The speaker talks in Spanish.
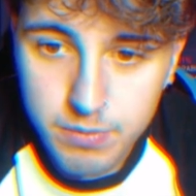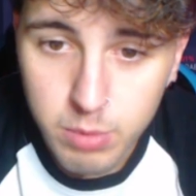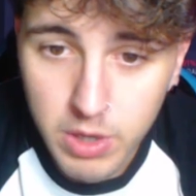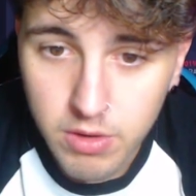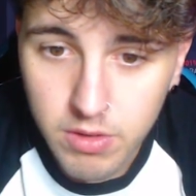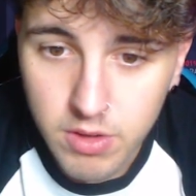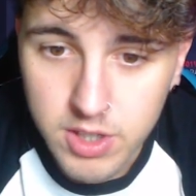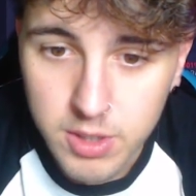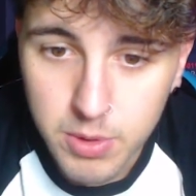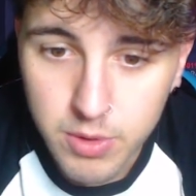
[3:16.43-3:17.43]
Bueno, de los
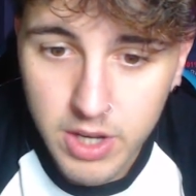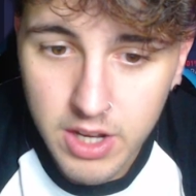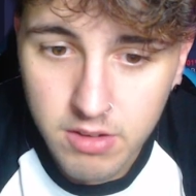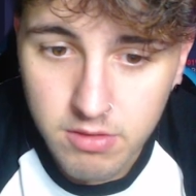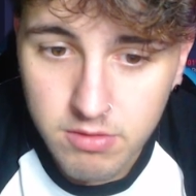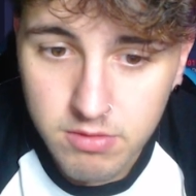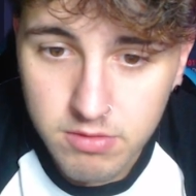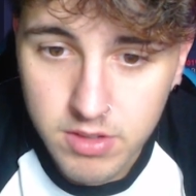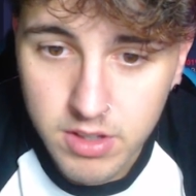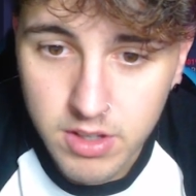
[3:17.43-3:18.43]
que te pueden tocar,
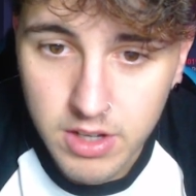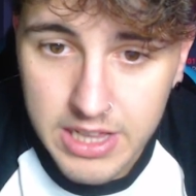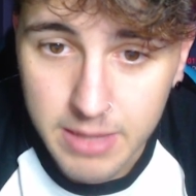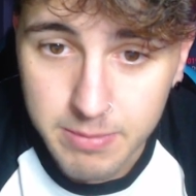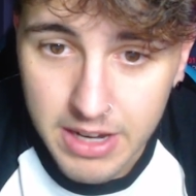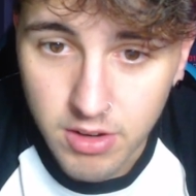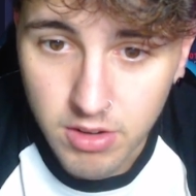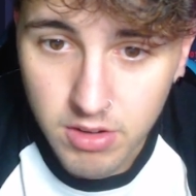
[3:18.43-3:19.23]
eh, ni tan mal, ¿no?